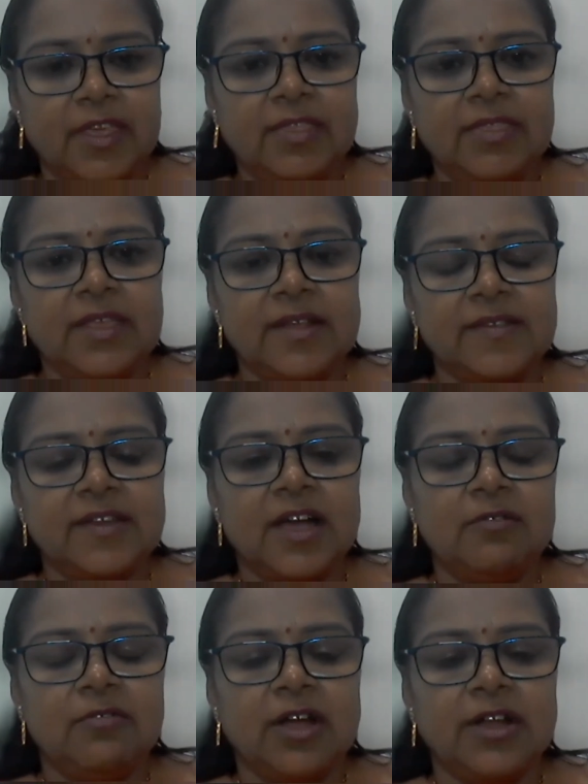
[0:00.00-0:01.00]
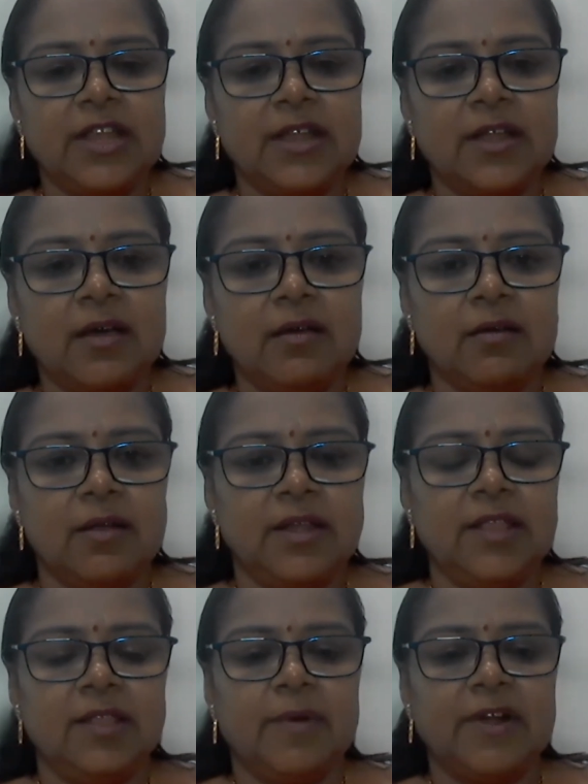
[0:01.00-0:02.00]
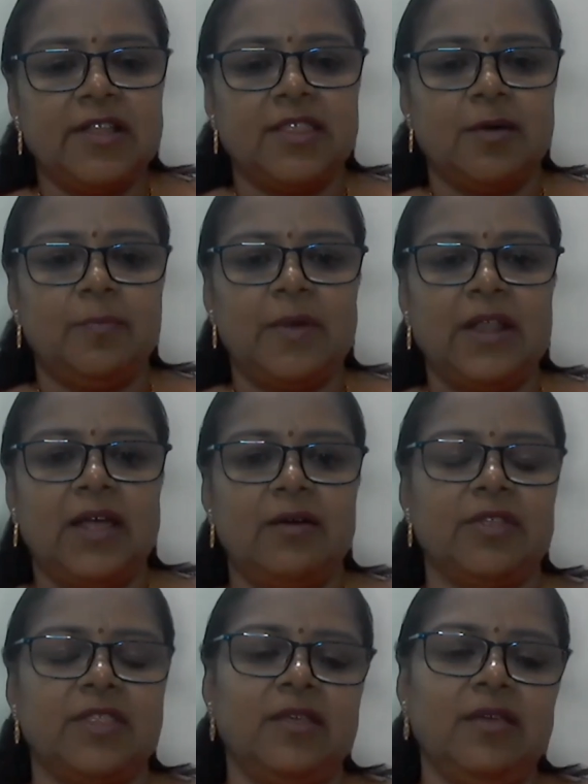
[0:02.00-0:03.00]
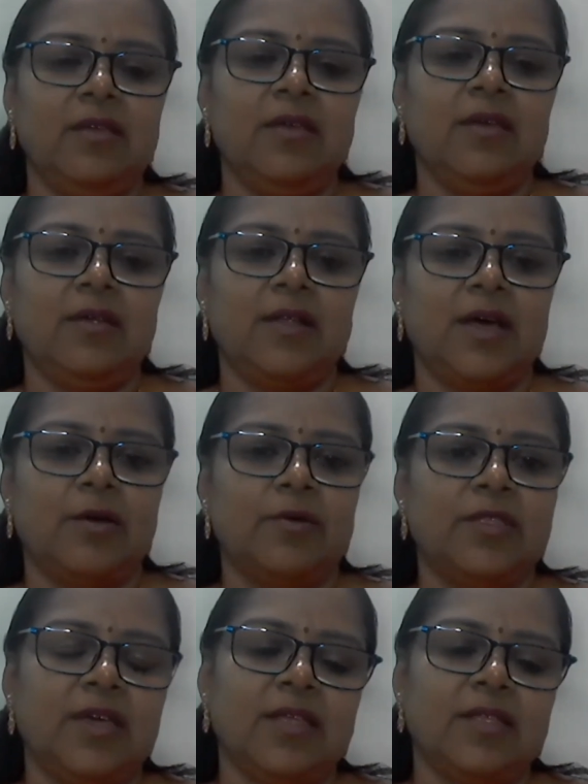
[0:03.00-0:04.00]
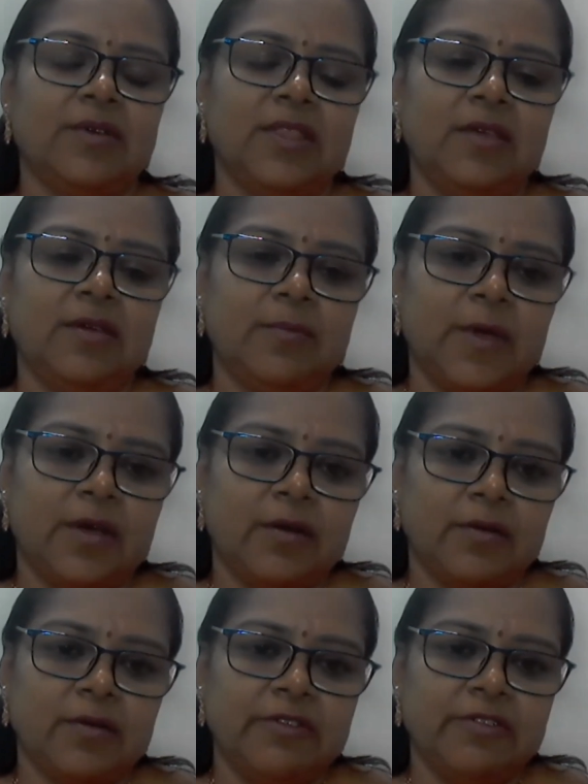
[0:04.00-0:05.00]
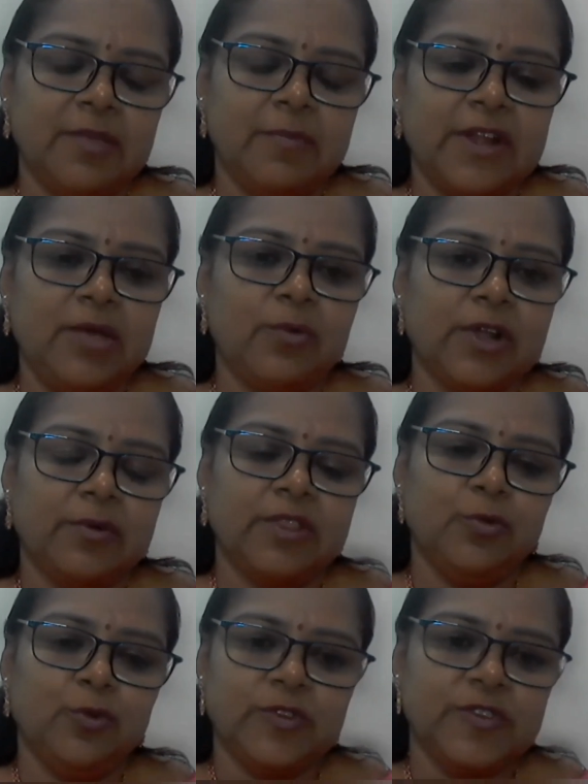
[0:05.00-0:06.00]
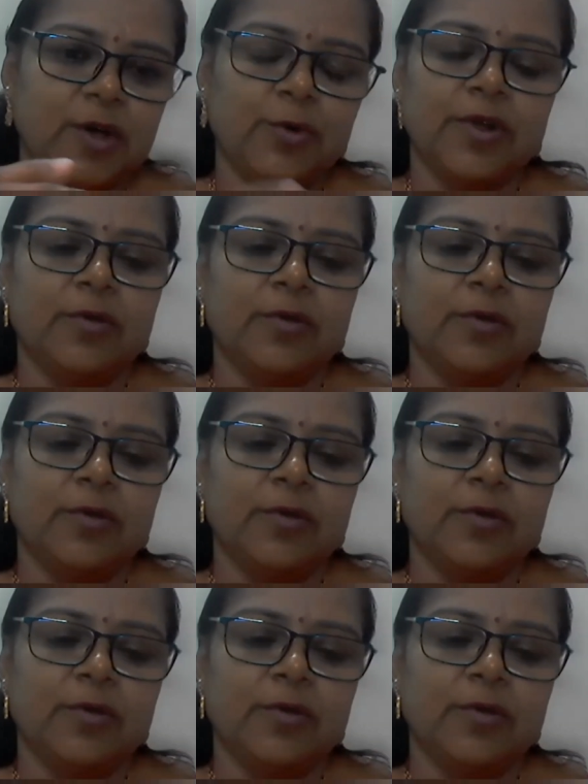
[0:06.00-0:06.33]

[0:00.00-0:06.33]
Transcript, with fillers: இத்தனை ஸ்டார் வாங்கினீங்கன்னா நீ பண்ண தப்பெல்லாம் வந்து நாங்க வந்து அதை வந்து நிவர்த்தி பண்ணி உனக்கு வந்து புதுசா ஒரு